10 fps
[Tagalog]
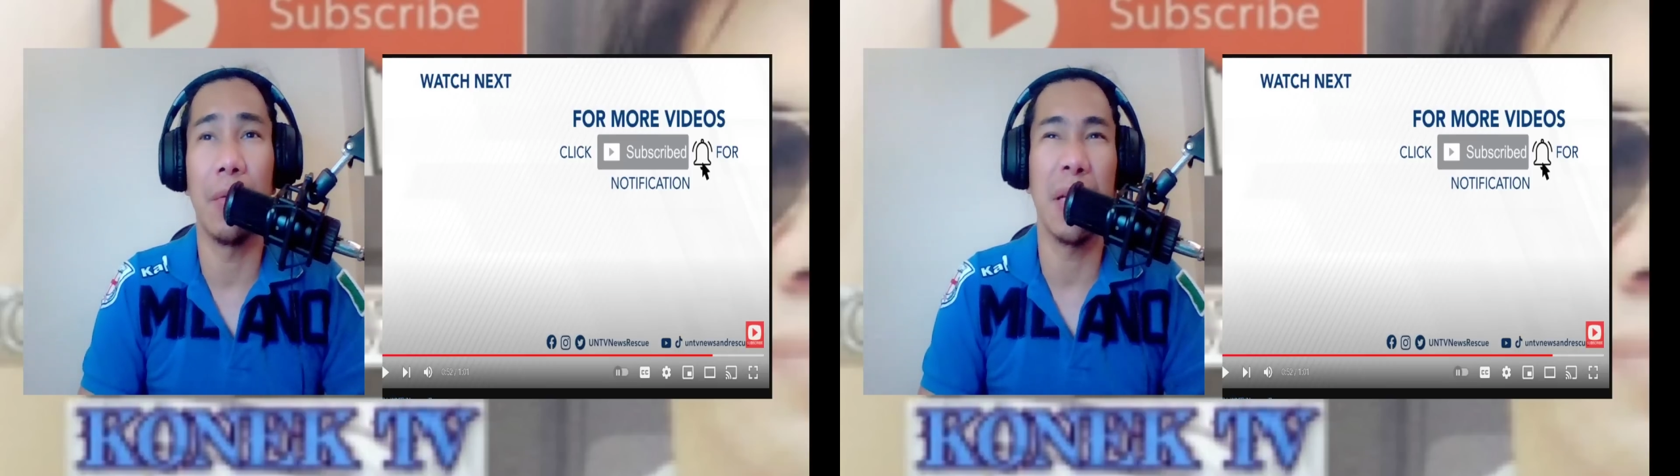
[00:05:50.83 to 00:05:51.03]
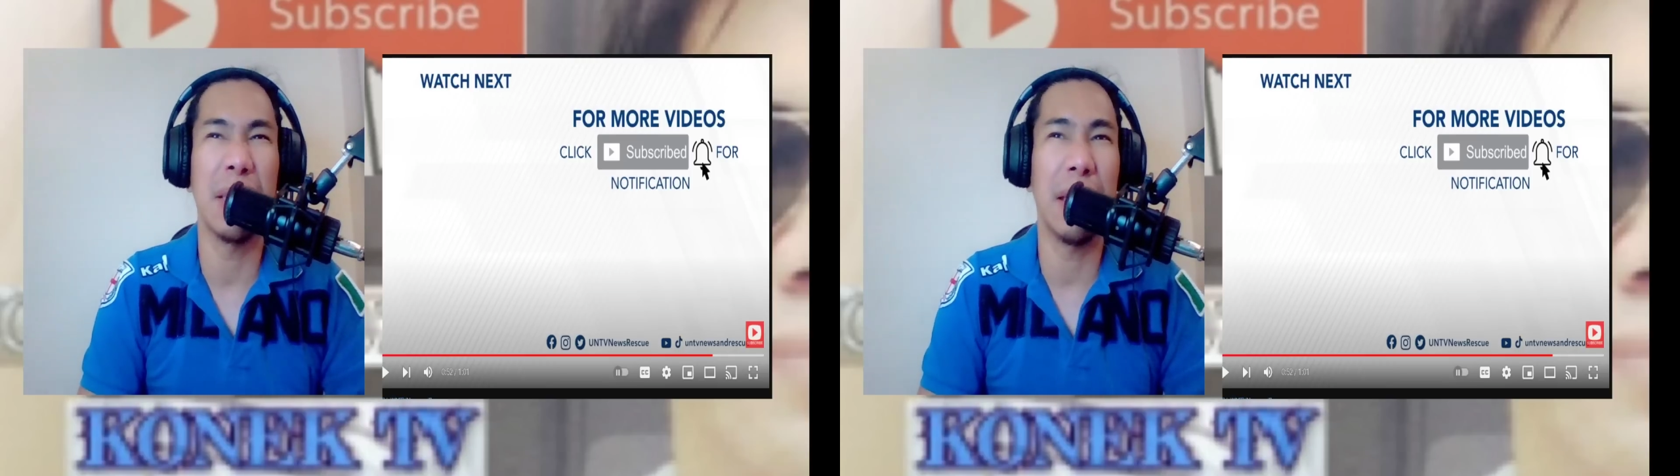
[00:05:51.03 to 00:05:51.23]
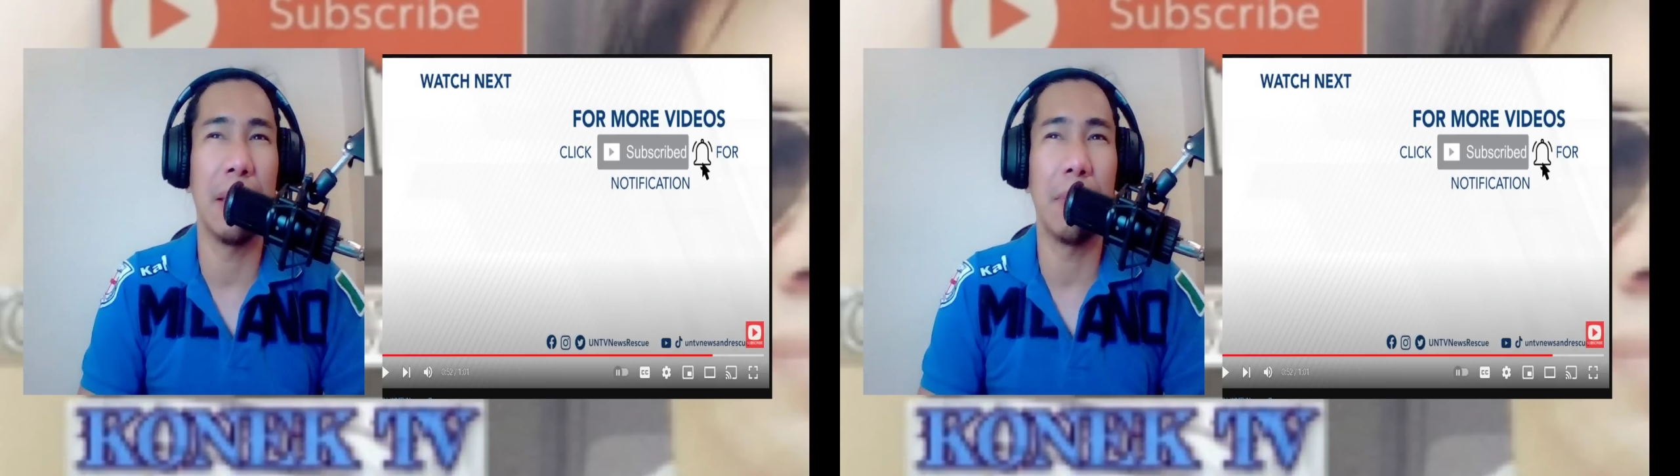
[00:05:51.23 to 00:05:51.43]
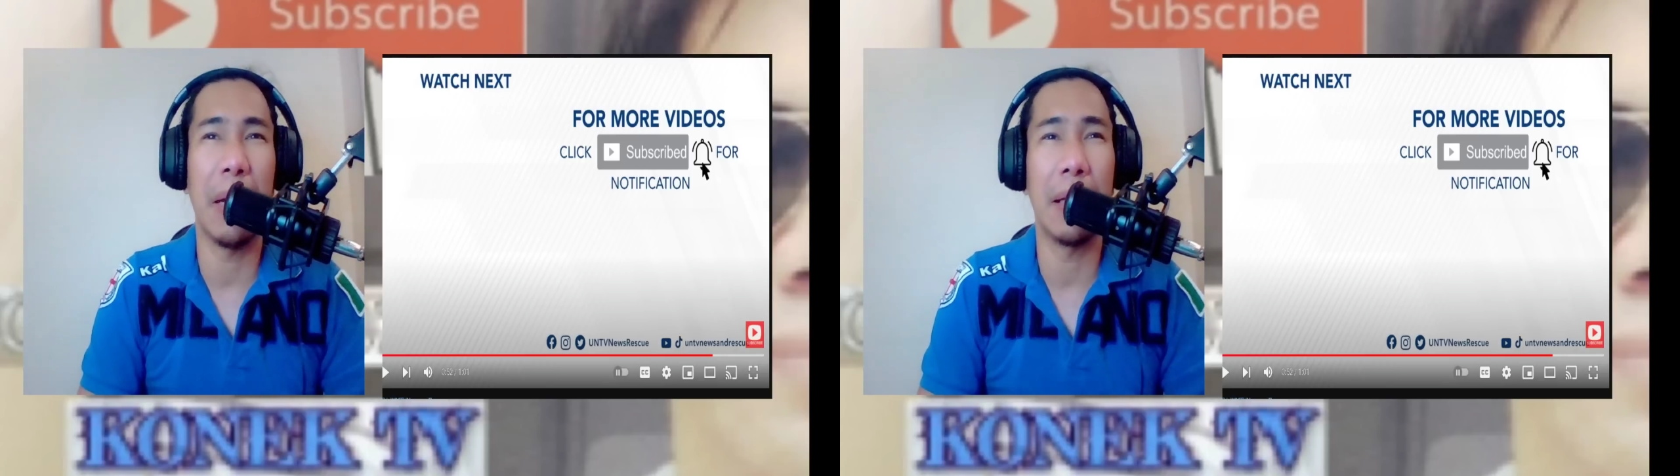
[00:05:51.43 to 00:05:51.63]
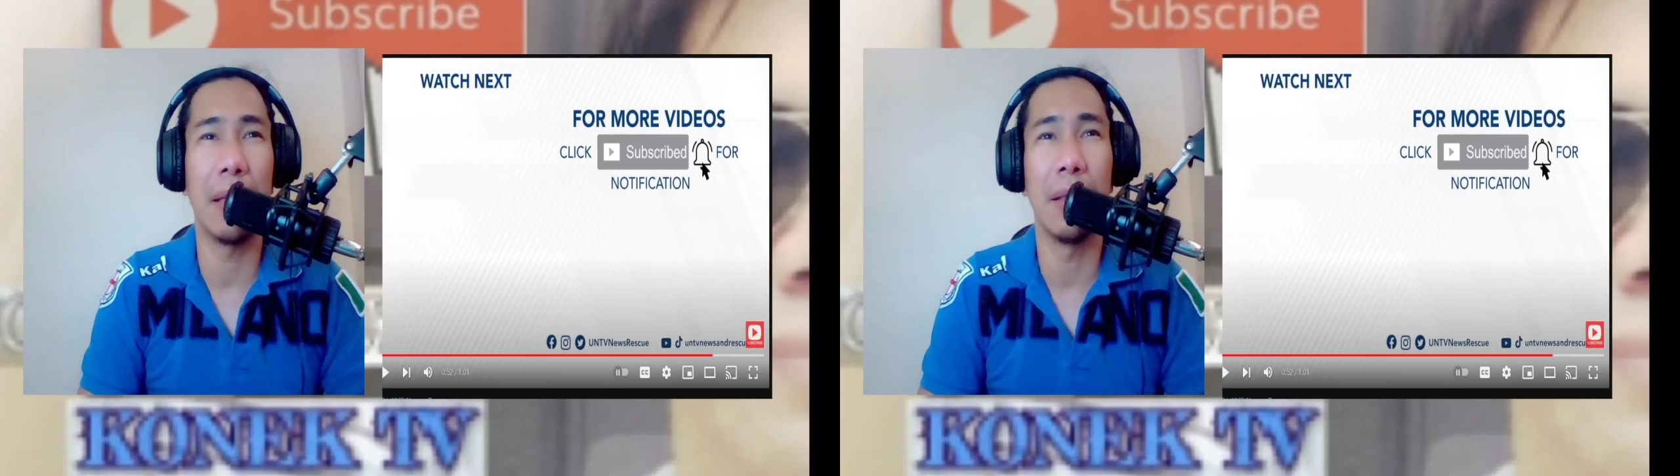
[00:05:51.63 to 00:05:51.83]
Kasi
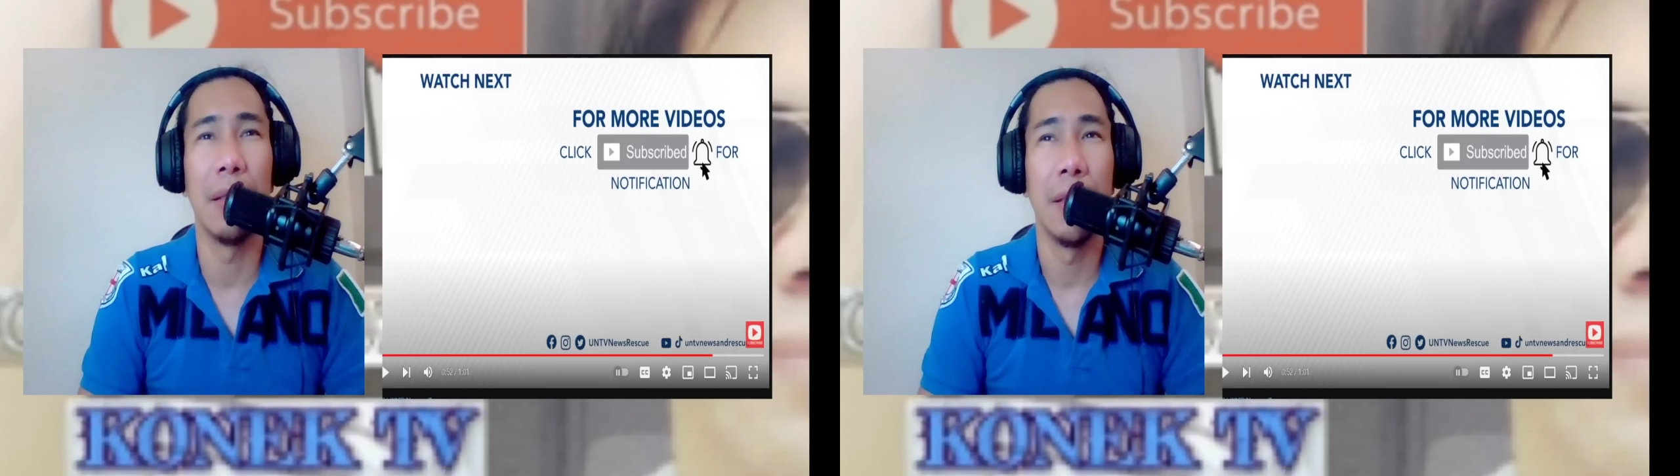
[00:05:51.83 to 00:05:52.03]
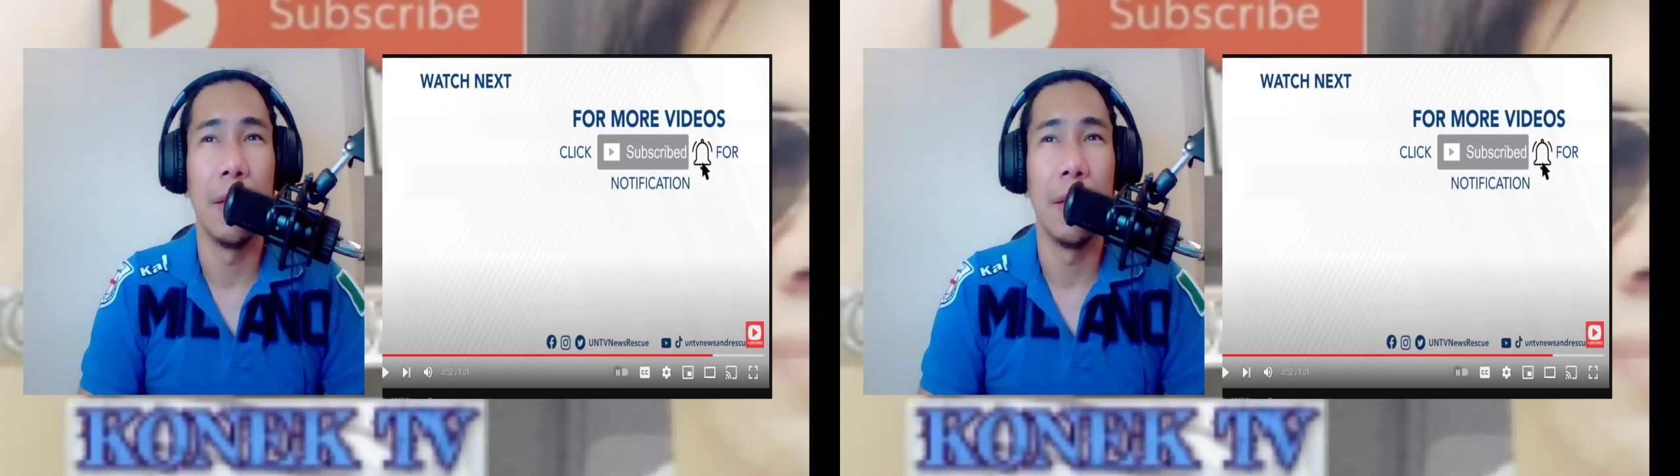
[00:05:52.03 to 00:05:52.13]
parang,